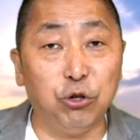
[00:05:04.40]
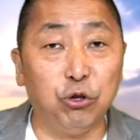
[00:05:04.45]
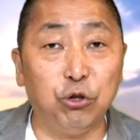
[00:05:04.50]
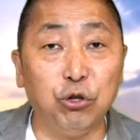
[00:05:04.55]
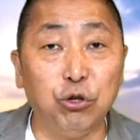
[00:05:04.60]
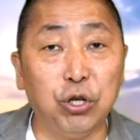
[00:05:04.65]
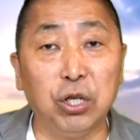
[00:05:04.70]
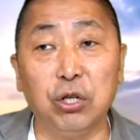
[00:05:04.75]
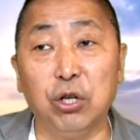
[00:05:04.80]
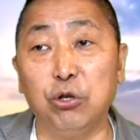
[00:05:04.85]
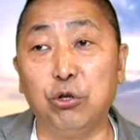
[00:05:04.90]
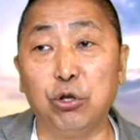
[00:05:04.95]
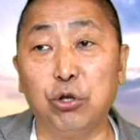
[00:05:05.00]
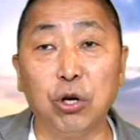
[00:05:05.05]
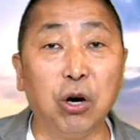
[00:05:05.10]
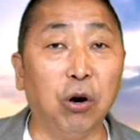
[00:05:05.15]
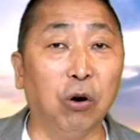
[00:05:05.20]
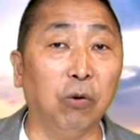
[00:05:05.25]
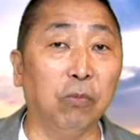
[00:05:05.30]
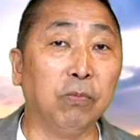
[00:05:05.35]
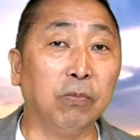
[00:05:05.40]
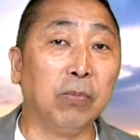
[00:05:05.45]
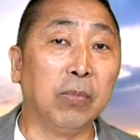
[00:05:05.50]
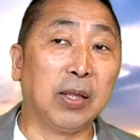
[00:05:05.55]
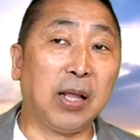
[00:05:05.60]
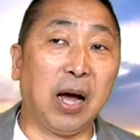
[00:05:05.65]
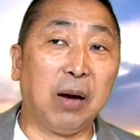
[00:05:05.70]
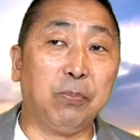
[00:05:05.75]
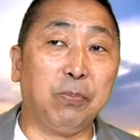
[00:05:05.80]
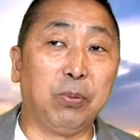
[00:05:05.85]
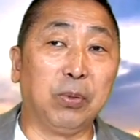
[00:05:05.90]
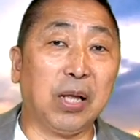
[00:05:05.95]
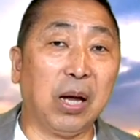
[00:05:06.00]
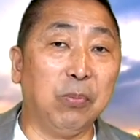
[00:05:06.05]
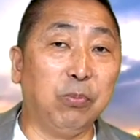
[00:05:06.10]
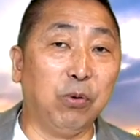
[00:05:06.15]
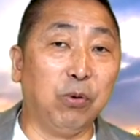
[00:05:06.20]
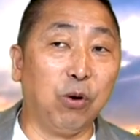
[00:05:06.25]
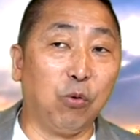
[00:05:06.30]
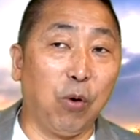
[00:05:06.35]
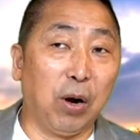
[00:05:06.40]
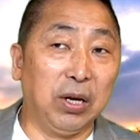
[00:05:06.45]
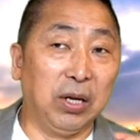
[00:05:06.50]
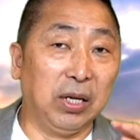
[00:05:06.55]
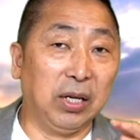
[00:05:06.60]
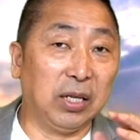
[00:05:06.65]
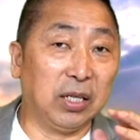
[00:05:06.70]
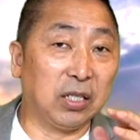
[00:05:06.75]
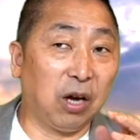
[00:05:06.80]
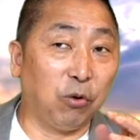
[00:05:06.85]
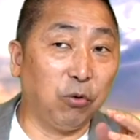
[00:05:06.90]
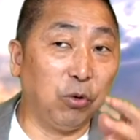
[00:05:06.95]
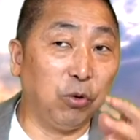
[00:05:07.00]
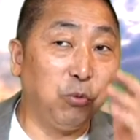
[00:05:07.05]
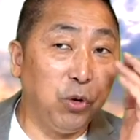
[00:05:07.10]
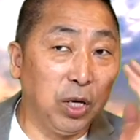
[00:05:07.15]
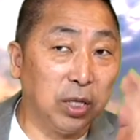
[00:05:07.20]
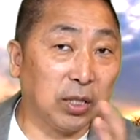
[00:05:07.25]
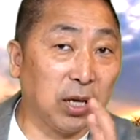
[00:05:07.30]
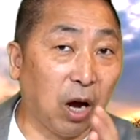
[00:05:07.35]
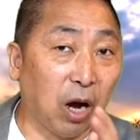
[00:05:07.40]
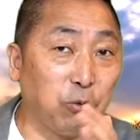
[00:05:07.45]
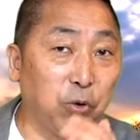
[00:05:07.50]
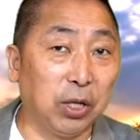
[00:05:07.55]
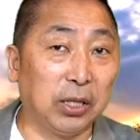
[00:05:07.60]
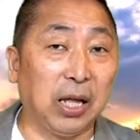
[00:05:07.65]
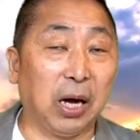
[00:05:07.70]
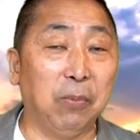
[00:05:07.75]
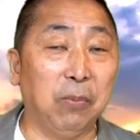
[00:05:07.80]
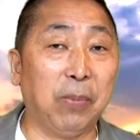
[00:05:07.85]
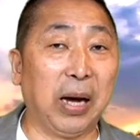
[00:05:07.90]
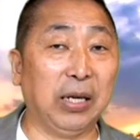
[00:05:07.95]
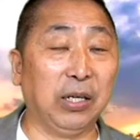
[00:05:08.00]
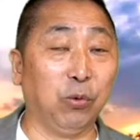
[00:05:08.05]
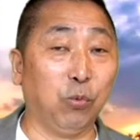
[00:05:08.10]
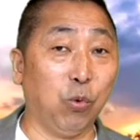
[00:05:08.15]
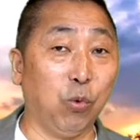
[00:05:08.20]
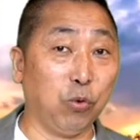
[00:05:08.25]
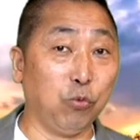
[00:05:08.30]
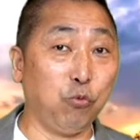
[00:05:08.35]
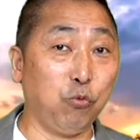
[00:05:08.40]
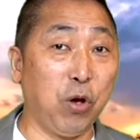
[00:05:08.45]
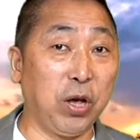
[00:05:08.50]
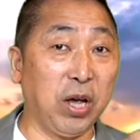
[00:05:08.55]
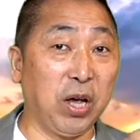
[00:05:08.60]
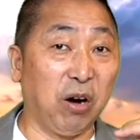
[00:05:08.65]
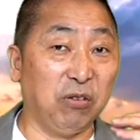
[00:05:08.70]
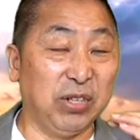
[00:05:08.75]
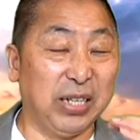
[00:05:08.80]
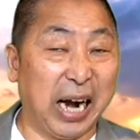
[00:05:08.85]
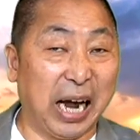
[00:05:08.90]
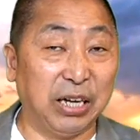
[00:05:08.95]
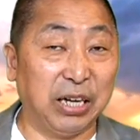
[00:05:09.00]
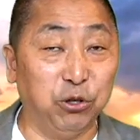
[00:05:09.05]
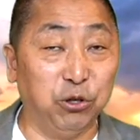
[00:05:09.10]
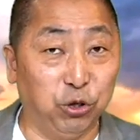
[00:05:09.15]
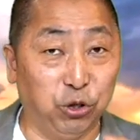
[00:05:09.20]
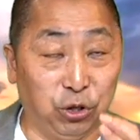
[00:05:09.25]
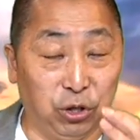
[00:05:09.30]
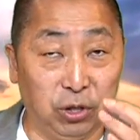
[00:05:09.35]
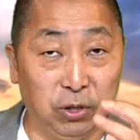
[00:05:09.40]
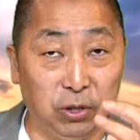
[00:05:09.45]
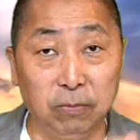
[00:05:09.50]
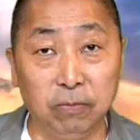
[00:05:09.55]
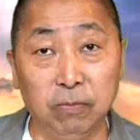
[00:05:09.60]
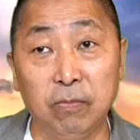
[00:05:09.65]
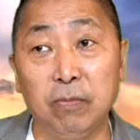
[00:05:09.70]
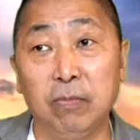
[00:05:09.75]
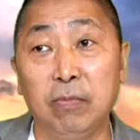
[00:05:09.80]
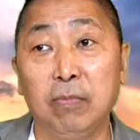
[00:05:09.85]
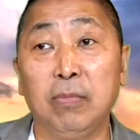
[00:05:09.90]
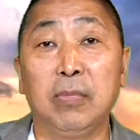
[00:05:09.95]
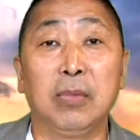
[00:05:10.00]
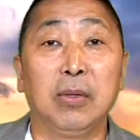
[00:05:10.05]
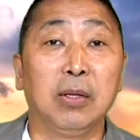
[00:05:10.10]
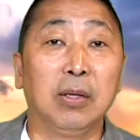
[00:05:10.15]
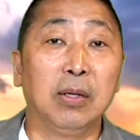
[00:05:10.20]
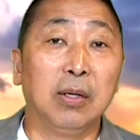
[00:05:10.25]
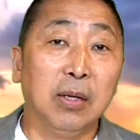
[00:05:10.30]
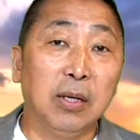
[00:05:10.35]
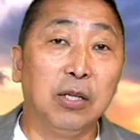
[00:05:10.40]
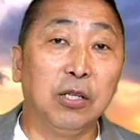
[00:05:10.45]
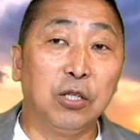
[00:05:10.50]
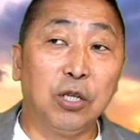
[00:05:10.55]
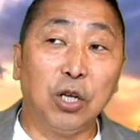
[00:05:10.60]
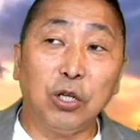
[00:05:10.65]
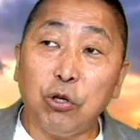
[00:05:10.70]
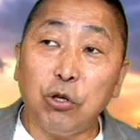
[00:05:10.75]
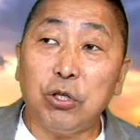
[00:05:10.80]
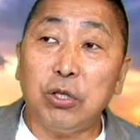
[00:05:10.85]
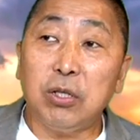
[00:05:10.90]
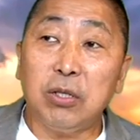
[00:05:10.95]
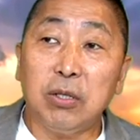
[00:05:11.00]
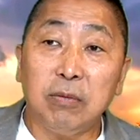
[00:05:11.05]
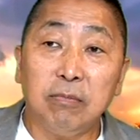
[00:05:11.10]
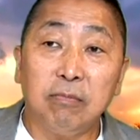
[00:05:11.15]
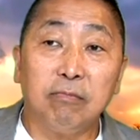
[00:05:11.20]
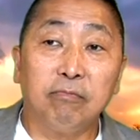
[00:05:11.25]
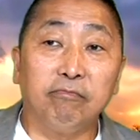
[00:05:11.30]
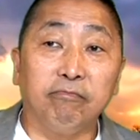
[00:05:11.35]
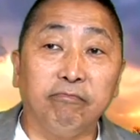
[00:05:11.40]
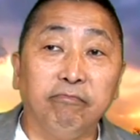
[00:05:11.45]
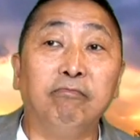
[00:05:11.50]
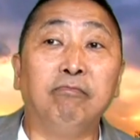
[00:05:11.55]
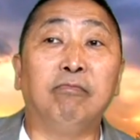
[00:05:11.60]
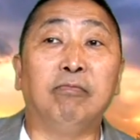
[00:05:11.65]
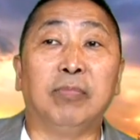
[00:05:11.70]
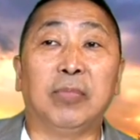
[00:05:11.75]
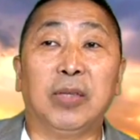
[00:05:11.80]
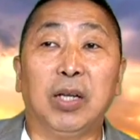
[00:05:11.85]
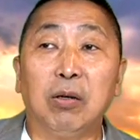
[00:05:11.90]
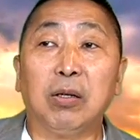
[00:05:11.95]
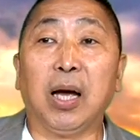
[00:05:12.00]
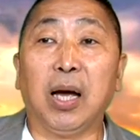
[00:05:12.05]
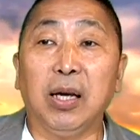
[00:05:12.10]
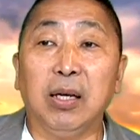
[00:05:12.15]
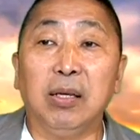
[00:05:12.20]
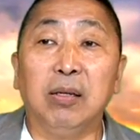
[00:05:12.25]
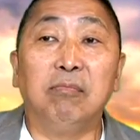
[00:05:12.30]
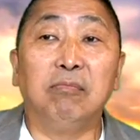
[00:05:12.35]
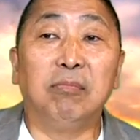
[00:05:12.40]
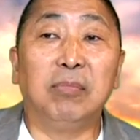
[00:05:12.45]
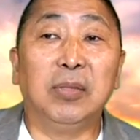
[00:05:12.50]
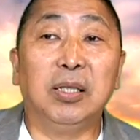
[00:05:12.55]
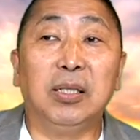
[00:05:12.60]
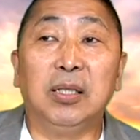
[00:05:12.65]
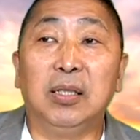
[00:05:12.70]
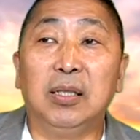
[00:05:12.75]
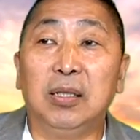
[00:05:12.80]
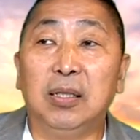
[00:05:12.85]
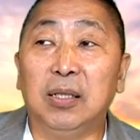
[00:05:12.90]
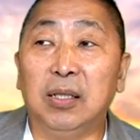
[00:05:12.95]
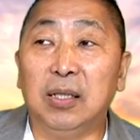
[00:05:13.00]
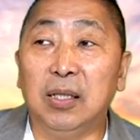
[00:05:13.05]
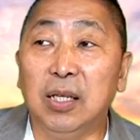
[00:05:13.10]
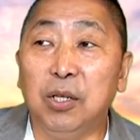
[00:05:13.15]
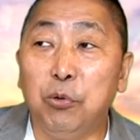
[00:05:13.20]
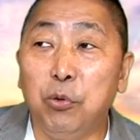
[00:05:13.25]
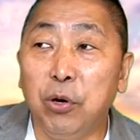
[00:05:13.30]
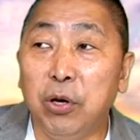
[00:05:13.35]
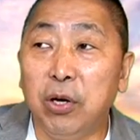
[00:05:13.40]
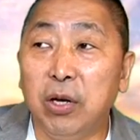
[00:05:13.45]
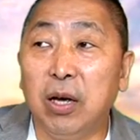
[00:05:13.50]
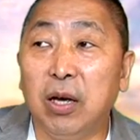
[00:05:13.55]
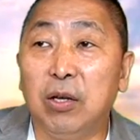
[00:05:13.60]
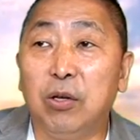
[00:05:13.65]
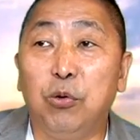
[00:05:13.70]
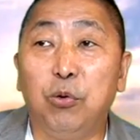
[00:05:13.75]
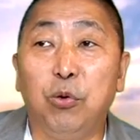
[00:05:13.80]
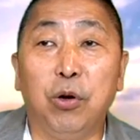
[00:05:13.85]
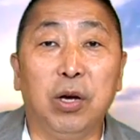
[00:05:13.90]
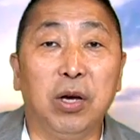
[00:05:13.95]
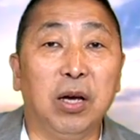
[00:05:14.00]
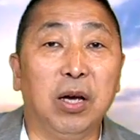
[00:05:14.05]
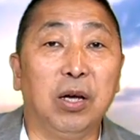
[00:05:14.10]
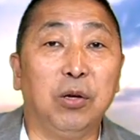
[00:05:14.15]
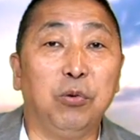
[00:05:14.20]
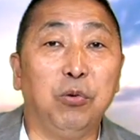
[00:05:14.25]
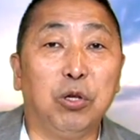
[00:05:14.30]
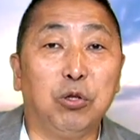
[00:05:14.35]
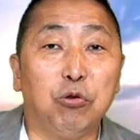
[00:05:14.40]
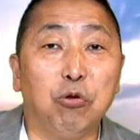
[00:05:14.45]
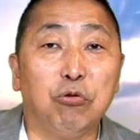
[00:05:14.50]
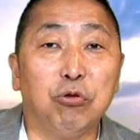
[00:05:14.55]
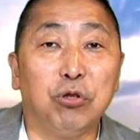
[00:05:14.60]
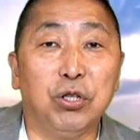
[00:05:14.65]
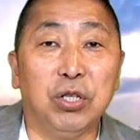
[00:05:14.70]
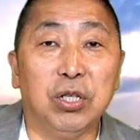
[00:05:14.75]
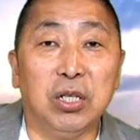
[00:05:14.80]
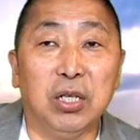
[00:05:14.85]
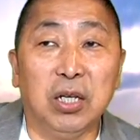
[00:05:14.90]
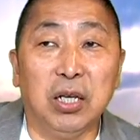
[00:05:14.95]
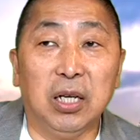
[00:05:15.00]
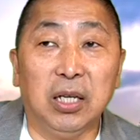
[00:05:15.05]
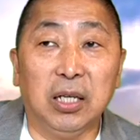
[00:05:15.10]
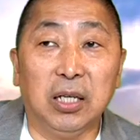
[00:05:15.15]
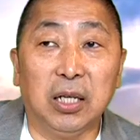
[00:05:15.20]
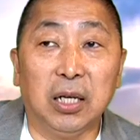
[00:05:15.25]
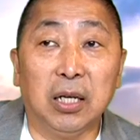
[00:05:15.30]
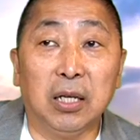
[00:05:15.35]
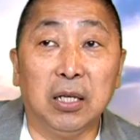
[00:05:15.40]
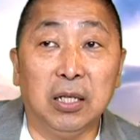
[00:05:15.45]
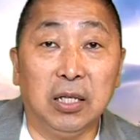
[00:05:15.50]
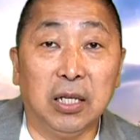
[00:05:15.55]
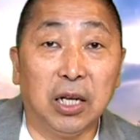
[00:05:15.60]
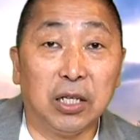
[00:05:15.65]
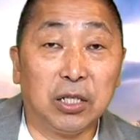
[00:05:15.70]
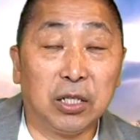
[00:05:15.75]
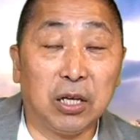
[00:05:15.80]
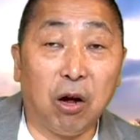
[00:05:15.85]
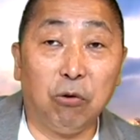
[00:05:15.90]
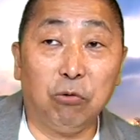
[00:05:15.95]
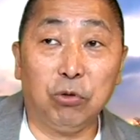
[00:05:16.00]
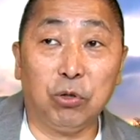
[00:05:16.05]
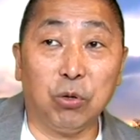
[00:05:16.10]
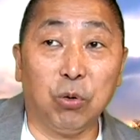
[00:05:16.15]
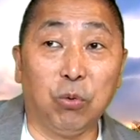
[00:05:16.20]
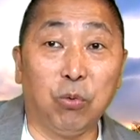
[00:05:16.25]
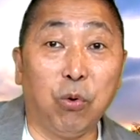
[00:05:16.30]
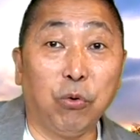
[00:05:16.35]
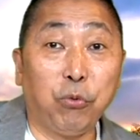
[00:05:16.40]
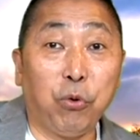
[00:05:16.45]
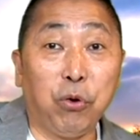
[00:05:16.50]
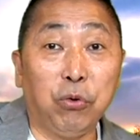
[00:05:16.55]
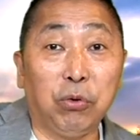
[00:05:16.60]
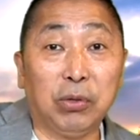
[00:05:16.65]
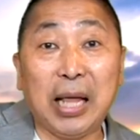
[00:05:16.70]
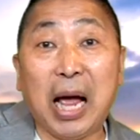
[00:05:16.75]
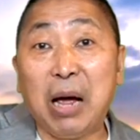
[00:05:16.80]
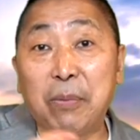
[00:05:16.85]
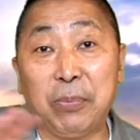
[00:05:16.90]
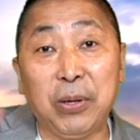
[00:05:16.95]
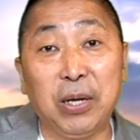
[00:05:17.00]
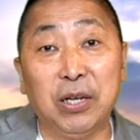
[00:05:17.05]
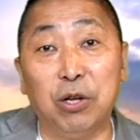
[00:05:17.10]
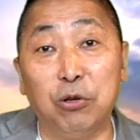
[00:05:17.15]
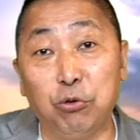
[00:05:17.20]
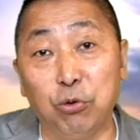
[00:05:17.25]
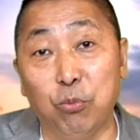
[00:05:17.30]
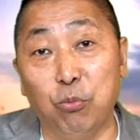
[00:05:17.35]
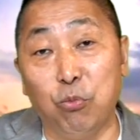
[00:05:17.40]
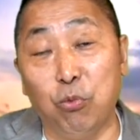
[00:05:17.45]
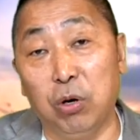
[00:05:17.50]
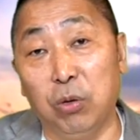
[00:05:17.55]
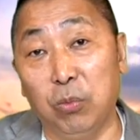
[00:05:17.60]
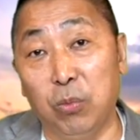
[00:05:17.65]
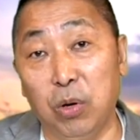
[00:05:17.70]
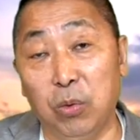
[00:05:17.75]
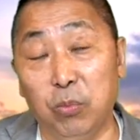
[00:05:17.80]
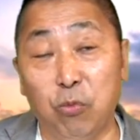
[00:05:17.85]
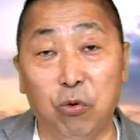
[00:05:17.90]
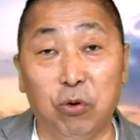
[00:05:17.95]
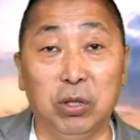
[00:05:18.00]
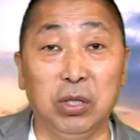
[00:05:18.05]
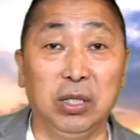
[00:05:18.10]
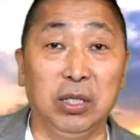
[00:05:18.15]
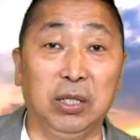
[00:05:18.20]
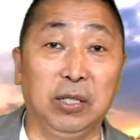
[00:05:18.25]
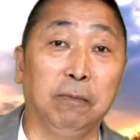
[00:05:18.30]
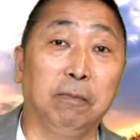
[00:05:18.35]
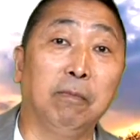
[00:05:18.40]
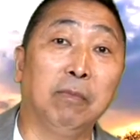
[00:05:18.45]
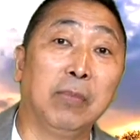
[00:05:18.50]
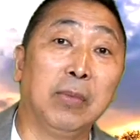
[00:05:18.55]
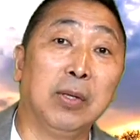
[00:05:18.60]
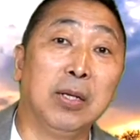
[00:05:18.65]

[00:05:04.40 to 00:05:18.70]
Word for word: 一执政了之后，他不但不会管你那个超越，越超越党派的我越要染指。这就是嗯，OK，你你越越越重视你的你的操守，我越用大便的去模呃模拟。